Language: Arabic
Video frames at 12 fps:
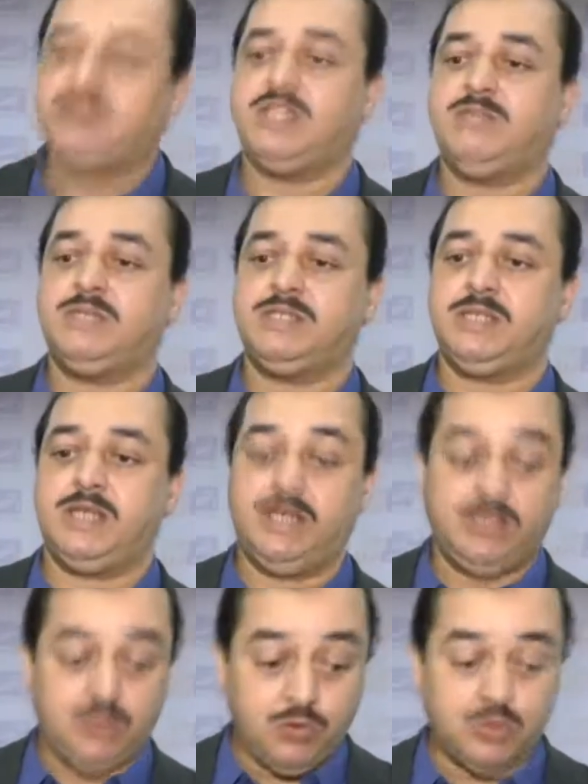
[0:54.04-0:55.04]
نفس
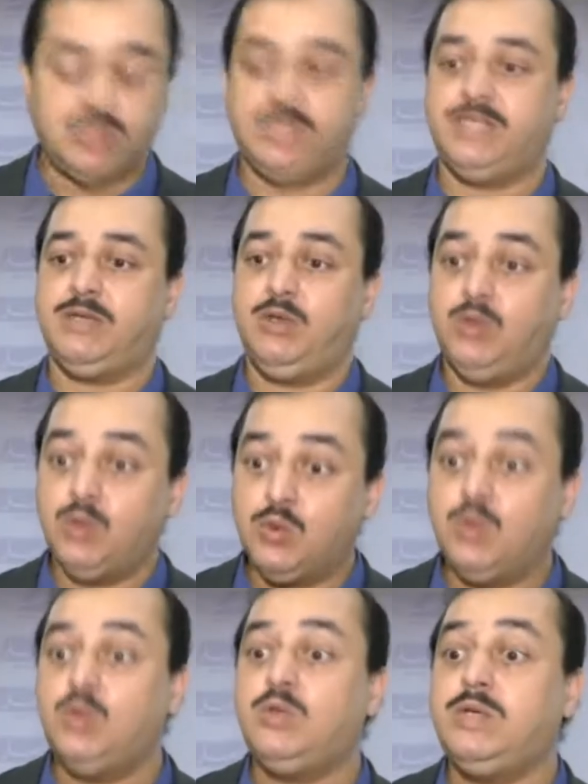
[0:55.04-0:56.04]
المنطقة يوجد
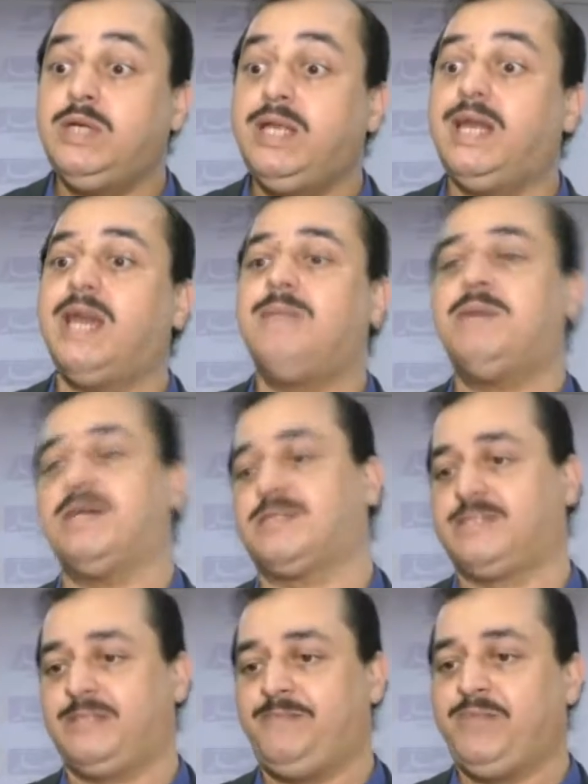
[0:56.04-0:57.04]
حقول
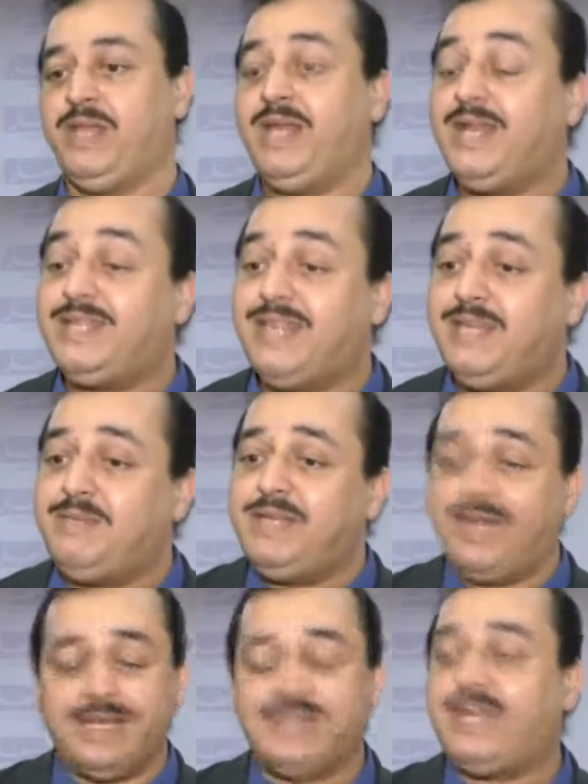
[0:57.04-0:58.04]
للألماس
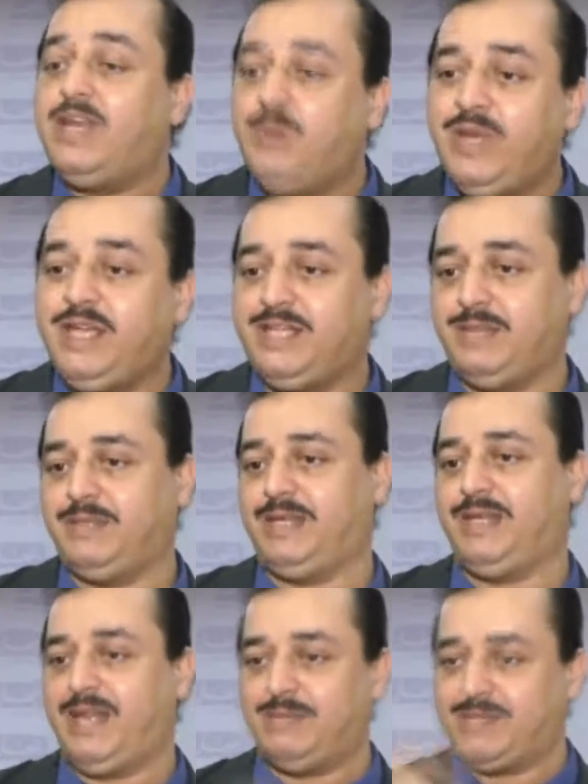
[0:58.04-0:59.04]
أتعلمين القطعة الواحدة
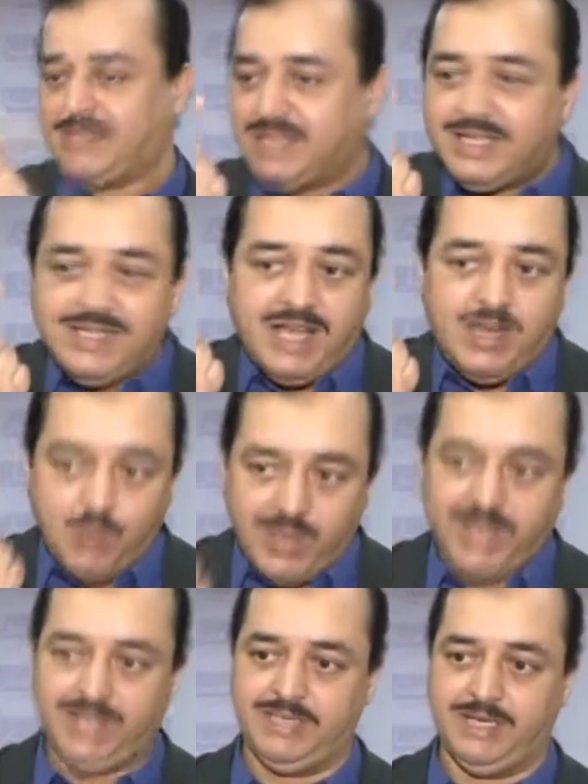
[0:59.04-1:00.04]
من الألماس القطعة
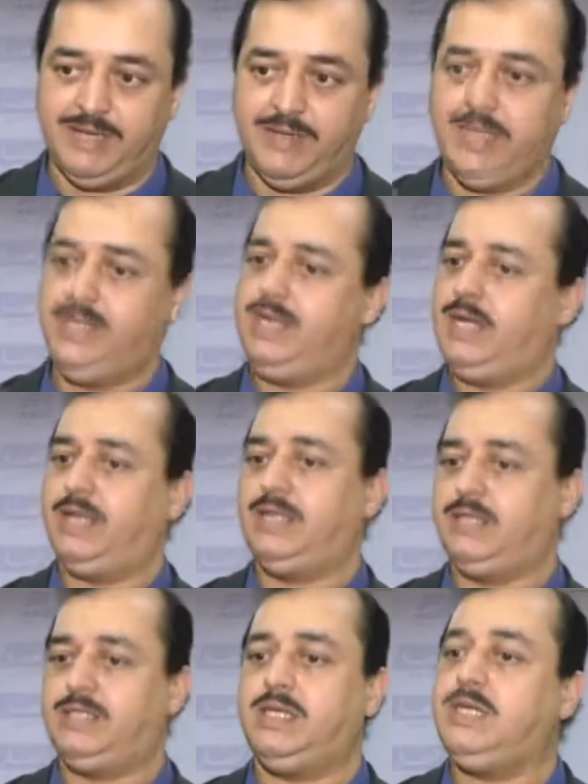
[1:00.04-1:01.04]
الواحدة
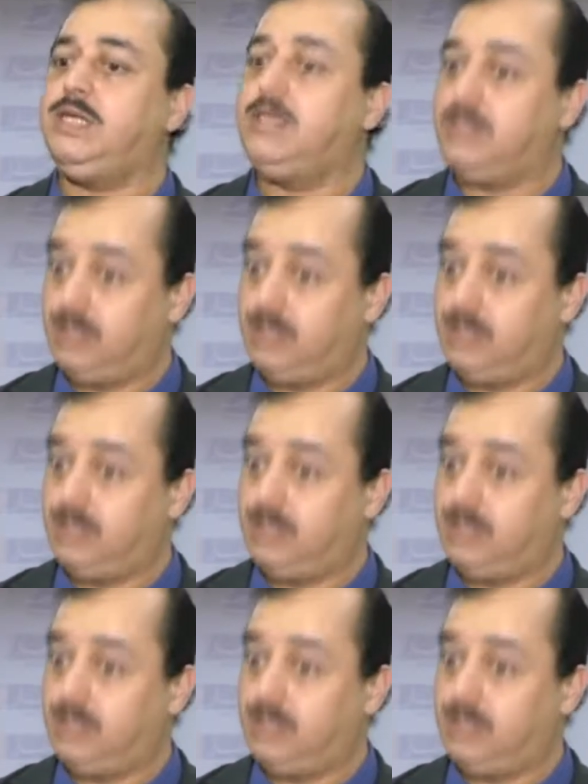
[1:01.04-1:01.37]
التي